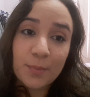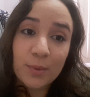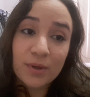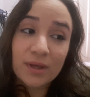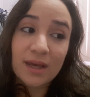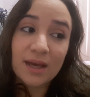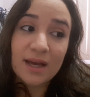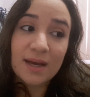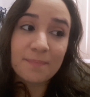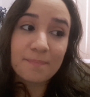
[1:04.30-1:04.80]
é
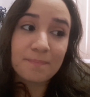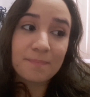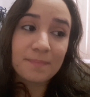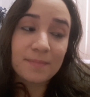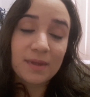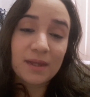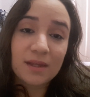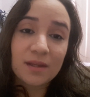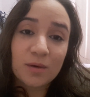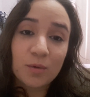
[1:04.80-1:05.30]
porque a
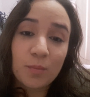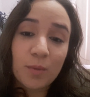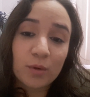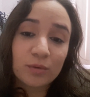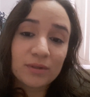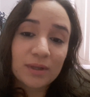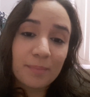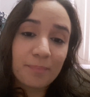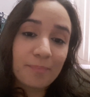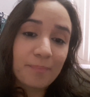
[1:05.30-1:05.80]
min, o
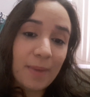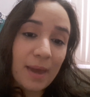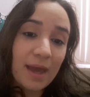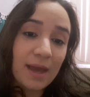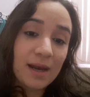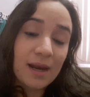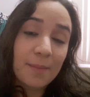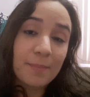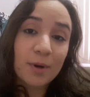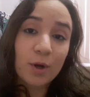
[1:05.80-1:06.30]
meu
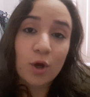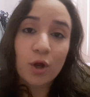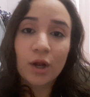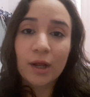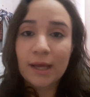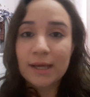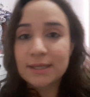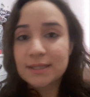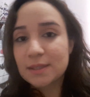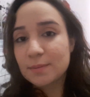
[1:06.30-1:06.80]
tripé é para
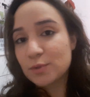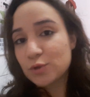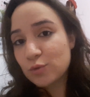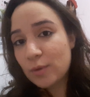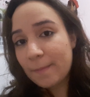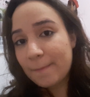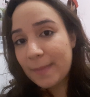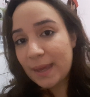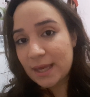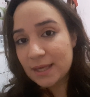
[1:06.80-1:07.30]
colocar em cima de
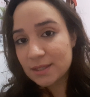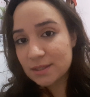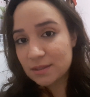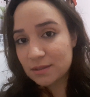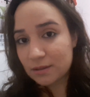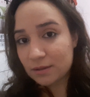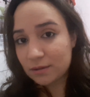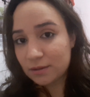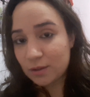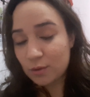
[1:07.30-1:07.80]
uma
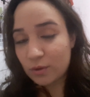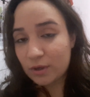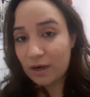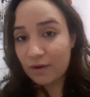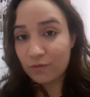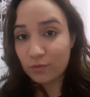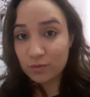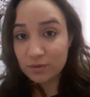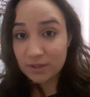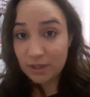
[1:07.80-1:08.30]
mesa. E eu
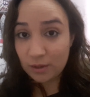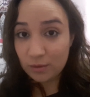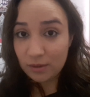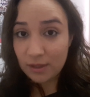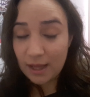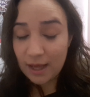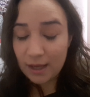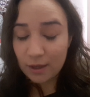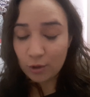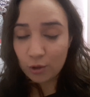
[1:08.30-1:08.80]
gravo com o
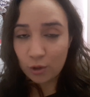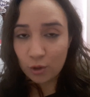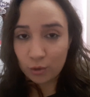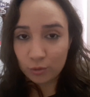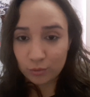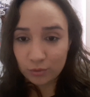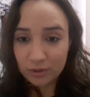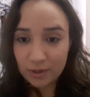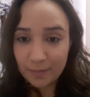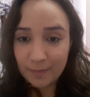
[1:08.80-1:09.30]
celular,
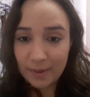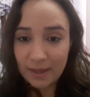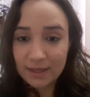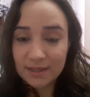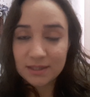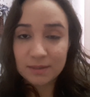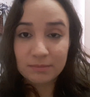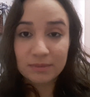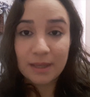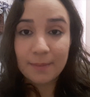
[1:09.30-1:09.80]
coloco um tripé
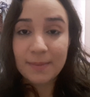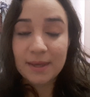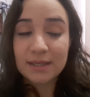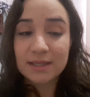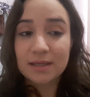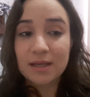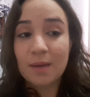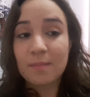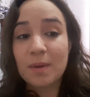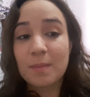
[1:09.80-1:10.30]
em cima da
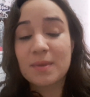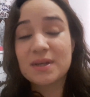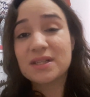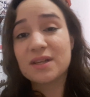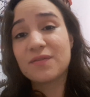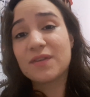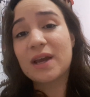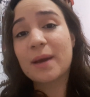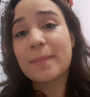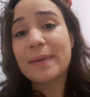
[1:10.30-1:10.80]
mesa e a minha
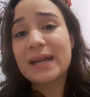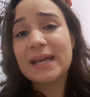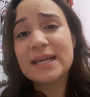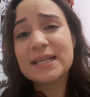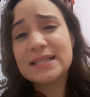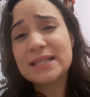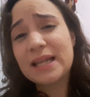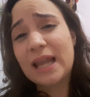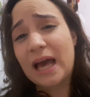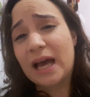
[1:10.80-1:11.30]
mesa fica para
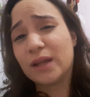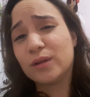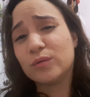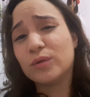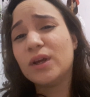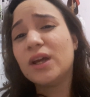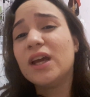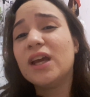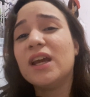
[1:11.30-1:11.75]
esse lado.